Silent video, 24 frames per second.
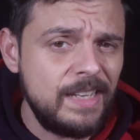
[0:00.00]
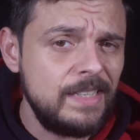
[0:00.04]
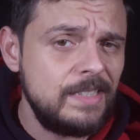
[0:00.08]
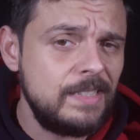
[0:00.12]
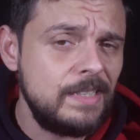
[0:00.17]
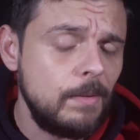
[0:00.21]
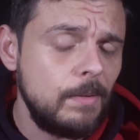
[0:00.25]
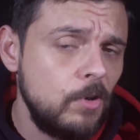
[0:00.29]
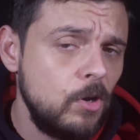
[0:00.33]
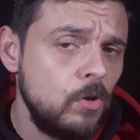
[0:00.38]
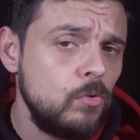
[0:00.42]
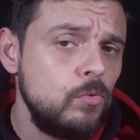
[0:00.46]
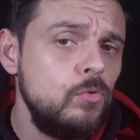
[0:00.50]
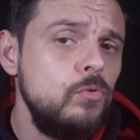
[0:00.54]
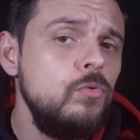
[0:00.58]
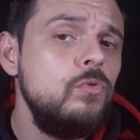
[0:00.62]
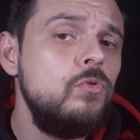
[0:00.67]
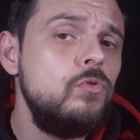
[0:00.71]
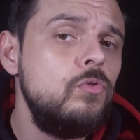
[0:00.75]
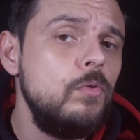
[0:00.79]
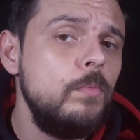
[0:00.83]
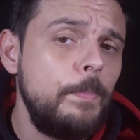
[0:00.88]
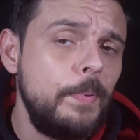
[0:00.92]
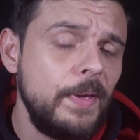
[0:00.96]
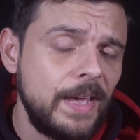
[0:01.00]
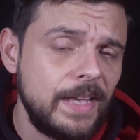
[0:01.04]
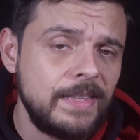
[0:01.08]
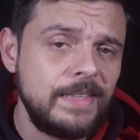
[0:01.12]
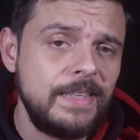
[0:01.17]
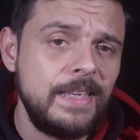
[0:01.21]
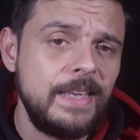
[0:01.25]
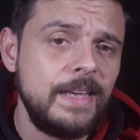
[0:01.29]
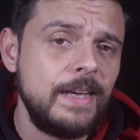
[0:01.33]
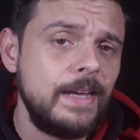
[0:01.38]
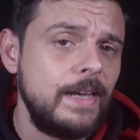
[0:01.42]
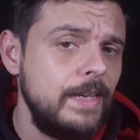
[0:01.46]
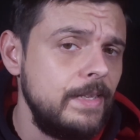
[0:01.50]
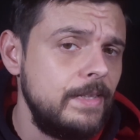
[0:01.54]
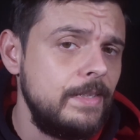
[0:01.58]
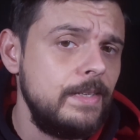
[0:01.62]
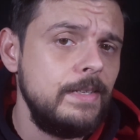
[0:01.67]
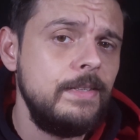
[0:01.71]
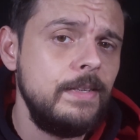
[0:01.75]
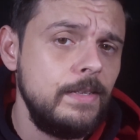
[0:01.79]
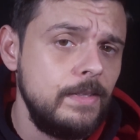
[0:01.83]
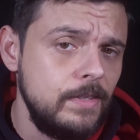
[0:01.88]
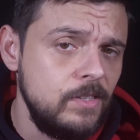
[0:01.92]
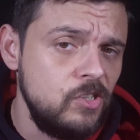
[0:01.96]
récemment une super Terre a été
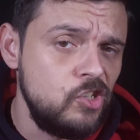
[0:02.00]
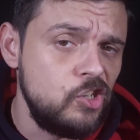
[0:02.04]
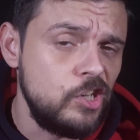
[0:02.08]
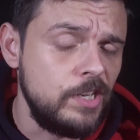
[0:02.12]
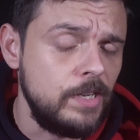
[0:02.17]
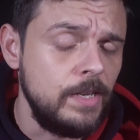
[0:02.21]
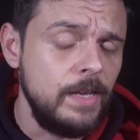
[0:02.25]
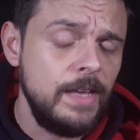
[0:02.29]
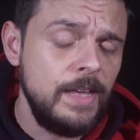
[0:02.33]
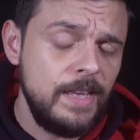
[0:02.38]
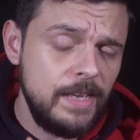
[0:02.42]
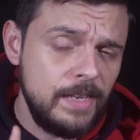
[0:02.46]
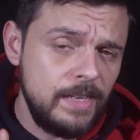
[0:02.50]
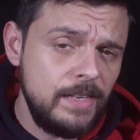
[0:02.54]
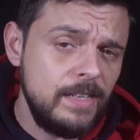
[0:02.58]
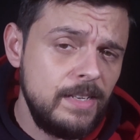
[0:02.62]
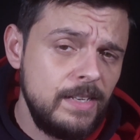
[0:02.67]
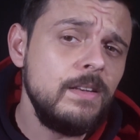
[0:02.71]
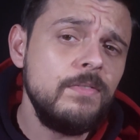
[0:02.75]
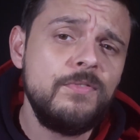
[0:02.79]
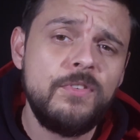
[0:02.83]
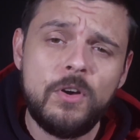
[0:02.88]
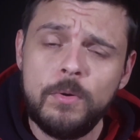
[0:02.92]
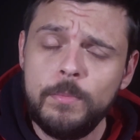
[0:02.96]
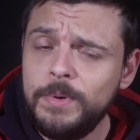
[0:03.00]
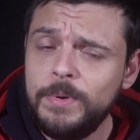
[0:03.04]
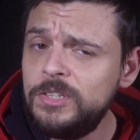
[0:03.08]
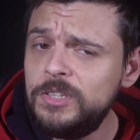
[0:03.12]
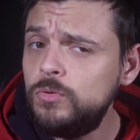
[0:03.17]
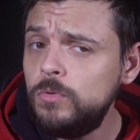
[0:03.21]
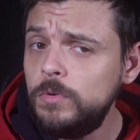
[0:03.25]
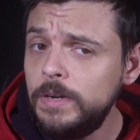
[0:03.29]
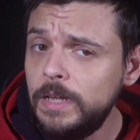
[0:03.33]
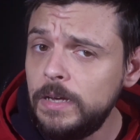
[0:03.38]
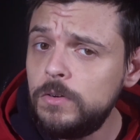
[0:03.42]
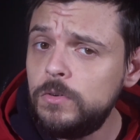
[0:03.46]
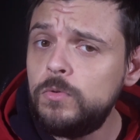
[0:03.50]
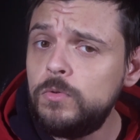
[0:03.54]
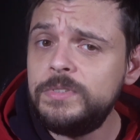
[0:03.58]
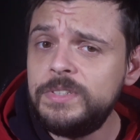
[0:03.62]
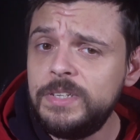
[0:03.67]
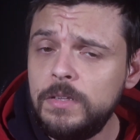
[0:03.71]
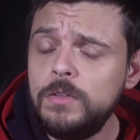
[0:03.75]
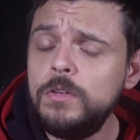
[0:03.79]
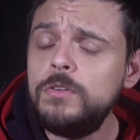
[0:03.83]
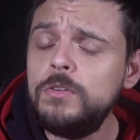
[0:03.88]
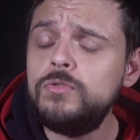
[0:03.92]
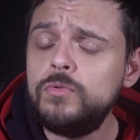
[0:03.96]
dénichée, et les informations la
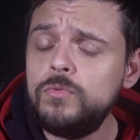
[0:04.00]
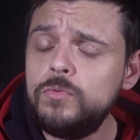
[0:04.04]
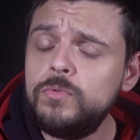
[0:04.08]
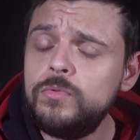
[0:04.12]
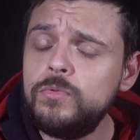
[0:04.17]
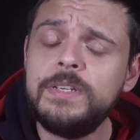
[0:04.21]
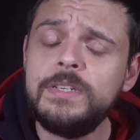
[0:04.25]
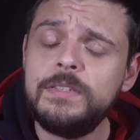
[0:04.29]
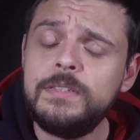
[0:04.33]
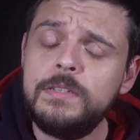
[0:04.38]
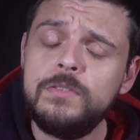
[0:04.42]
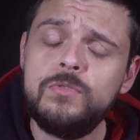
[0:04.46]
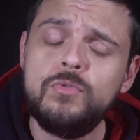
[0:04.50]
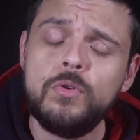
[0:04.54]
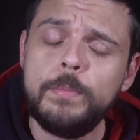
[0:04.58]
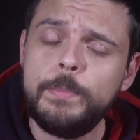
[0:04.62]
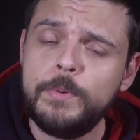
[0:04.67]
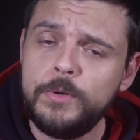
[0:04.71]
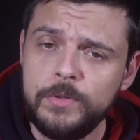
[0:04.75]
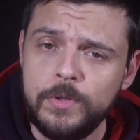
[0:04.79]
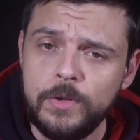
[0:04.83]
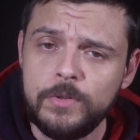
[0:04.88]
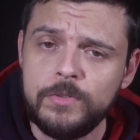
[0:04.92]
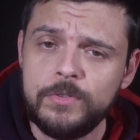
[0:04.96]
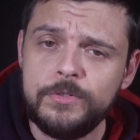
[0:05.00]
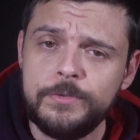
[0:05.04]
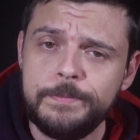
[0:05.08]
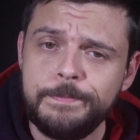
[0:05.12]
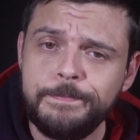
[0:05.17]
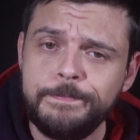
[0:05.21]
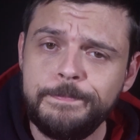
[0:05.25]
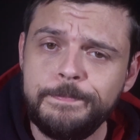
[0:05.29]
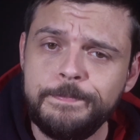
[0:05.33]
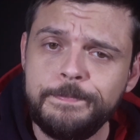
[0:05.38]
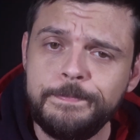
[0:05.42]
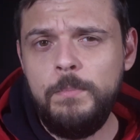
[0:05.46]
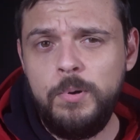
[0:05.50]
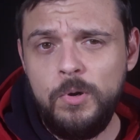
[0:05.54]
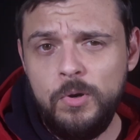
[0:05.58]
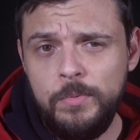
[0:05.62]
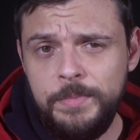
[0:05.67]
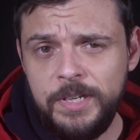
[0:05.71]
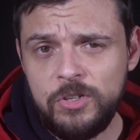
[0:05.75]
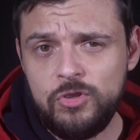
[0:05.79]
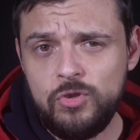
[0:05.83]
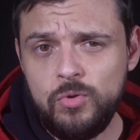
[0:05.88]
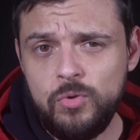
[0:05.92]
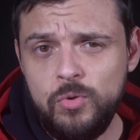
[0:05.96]
concernant sont assez surprenantes.
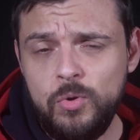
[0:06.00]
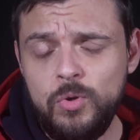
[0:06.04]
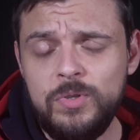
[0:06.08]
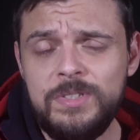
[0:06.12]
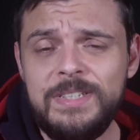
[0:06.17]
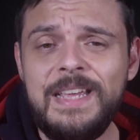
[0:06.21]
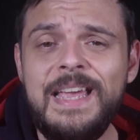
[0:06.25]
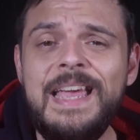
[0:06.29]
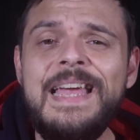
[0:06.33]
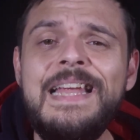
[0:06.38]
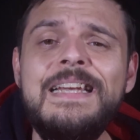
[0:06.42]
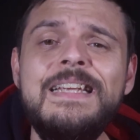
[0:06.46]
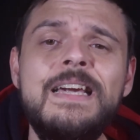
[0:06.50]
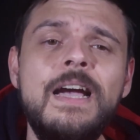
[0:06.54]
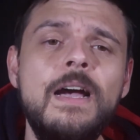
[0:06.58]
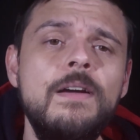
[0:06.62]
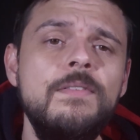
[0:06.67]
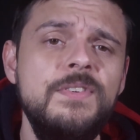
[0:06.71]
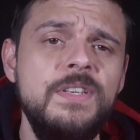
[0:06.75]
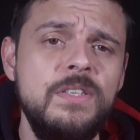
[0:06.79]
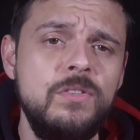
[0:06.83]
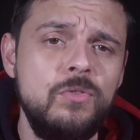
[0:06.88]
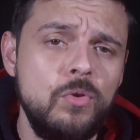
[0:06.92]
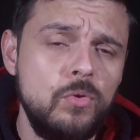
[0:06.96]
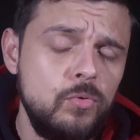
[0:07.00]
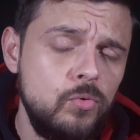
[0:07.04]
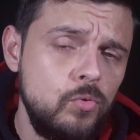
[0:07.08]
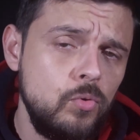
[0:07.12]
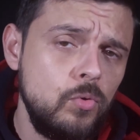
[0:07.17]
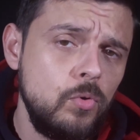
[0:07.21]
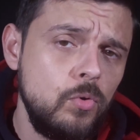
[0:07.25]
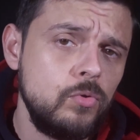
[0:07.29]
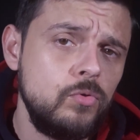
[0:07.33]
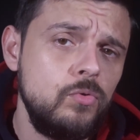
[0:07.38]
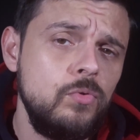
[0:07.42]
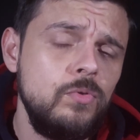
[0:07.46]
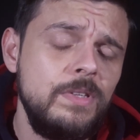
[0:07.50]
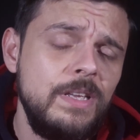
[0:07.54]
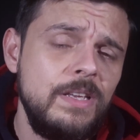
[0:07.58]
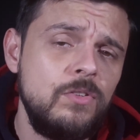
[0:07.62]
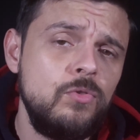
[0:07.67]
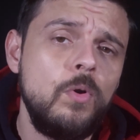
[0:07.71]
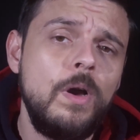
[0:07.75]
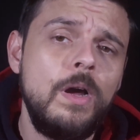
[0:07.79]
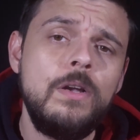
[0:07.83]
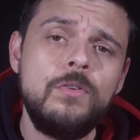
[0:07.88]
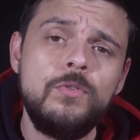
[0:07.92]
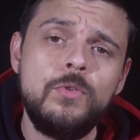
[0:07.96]
Première chose, elle gravite autour d'une
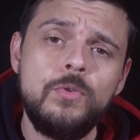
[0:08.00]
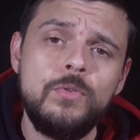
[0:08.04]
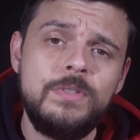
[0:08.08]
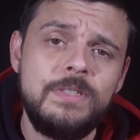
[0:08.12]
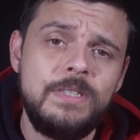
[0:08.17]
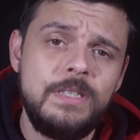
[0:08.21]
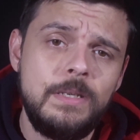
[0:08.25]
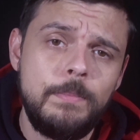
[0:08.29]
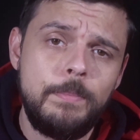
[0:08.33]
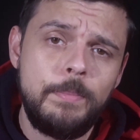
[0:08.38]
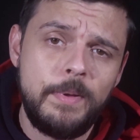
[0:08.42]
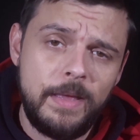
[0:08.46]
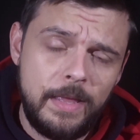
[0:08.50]
étoile de type